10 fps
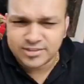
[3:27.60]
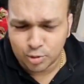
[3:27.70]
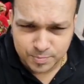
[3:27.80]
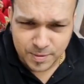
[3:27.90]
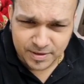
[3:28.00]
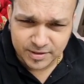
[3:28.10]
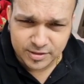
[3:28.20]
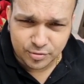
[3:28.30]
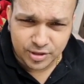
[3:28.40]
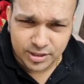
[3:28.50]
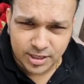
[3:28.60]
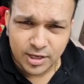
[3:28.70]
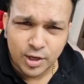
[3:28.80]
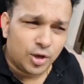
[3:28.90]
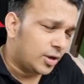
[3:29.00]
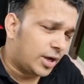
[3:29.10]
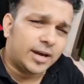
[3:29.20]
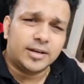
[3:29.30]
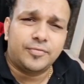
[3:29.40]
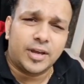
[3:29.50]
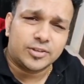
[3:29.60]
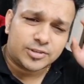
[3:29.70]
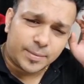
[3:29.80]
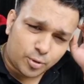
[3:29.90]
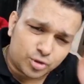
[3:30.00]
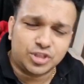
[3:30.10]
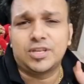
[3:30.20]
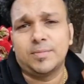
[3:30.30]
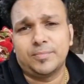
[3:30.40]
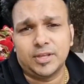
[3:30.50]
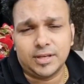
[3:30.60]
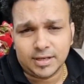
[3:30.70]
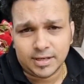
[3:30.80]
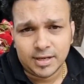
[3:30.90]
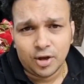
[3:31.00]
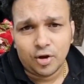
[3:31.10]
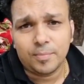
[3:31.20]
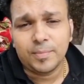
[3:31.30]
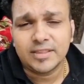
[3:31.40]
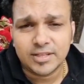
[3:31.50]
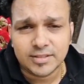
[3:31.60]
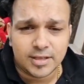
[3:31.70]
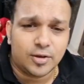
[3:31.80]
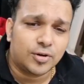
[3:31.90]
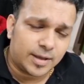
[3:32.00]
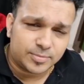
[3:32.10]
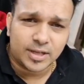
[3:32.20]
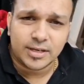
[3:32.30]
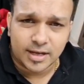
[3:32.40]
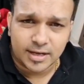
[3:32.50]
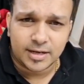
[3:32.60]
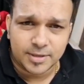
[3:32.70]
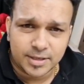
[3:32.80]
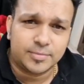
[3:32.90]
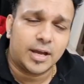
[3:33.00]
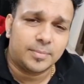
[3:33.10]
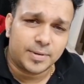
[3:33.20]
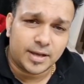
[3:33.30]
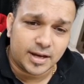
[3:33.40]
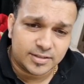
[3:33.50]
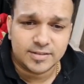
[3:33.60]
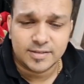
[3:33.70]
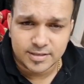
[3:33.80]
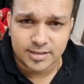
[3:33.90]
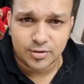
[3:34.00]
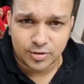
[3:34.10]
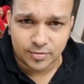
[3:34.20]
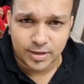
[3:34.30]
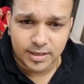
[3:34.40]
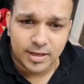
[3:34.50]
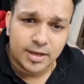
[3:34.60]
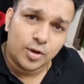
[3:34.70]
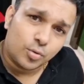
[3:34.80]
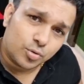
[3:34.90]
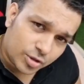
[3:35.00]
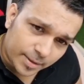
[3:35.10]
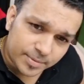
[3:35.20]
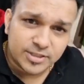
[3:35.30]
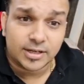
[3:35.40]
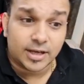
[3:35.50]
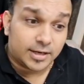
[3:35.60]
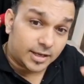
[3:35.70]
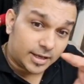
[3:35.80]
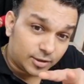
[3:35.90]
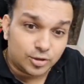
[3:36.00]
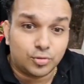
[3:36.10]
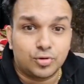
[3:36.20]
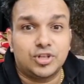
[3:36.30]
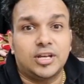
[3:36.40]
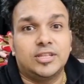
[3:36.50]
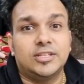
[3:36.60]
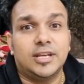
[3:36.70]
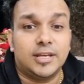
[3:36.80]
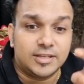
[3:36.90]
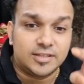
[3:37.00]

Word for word: कुछ भी पढ़ने की जरूरत नहीं है करंट अफेयर सब कुछ इसी में हम देंगे और मैथ रीजनिंग और ग्राफ तालिका के लिए भी हम यहाँ पे एक अलग से सीरीज चालू करवाएंगे उसका भी जानकारी इन्हीं दोनों जगह दी जाएगी इसी